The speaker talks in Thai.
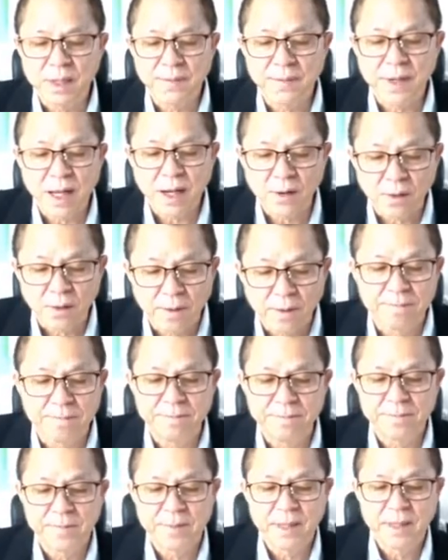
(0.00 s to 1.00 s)
องค์การยูเน
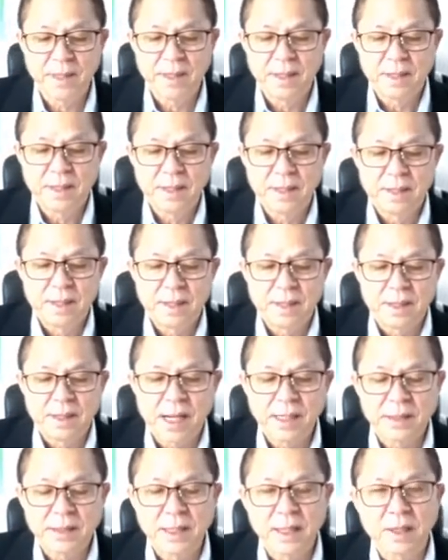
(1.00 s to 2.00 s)
สโกเนี่ยเขาม
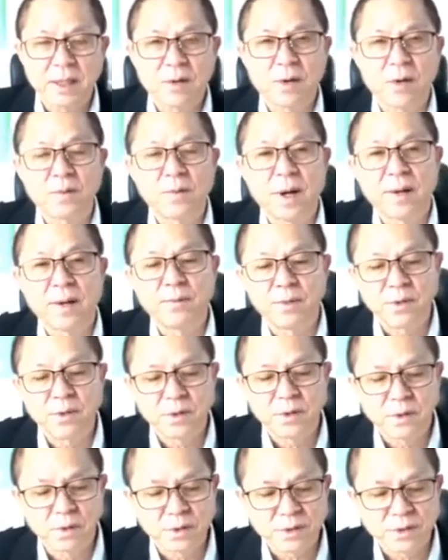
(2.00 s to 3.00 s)
อบหมายให้ผู้
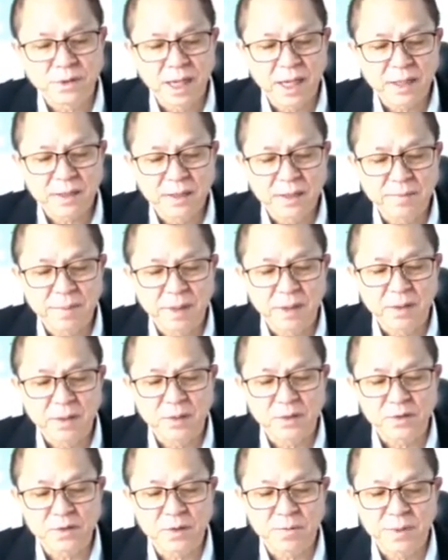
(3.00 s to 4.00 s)
ประเมินอุทยานธ
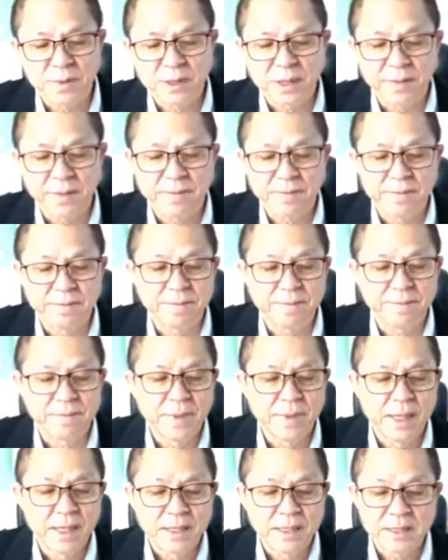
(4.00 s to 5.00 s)
รณีโค
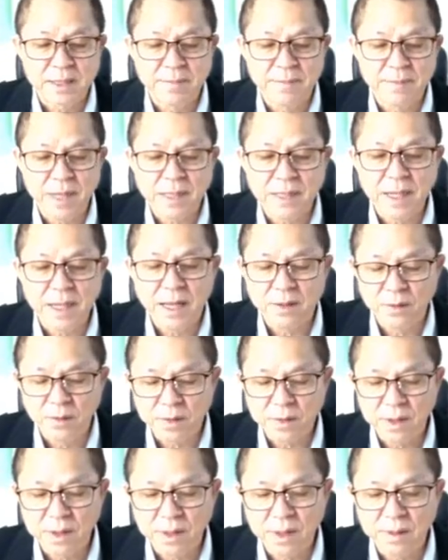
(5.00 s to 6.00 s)
ราช
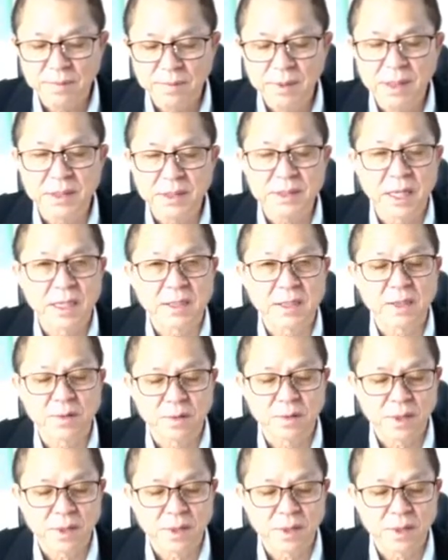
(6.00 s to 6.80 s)
คือดร.